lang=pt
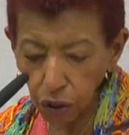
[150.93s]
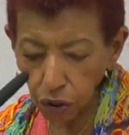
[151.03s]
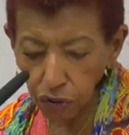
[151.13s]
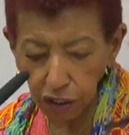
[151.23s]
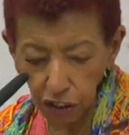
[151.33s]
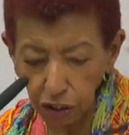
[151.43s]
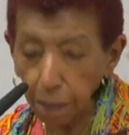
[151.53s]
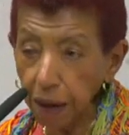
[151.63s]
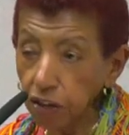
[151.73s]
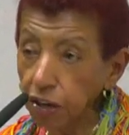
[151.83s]
ou seja,
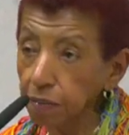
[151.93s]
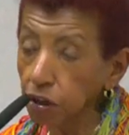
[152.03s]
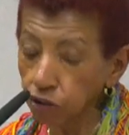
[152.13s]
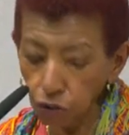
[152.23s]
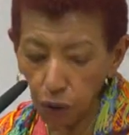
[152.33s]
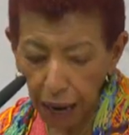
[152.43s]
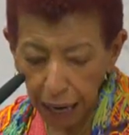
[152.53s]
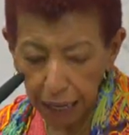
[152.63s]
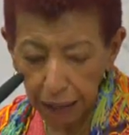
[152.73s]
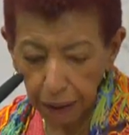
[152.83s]
praticamente
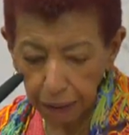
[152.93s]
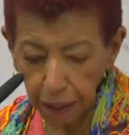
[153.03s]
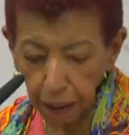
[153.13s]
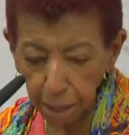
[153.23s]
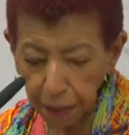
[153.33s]
doar né,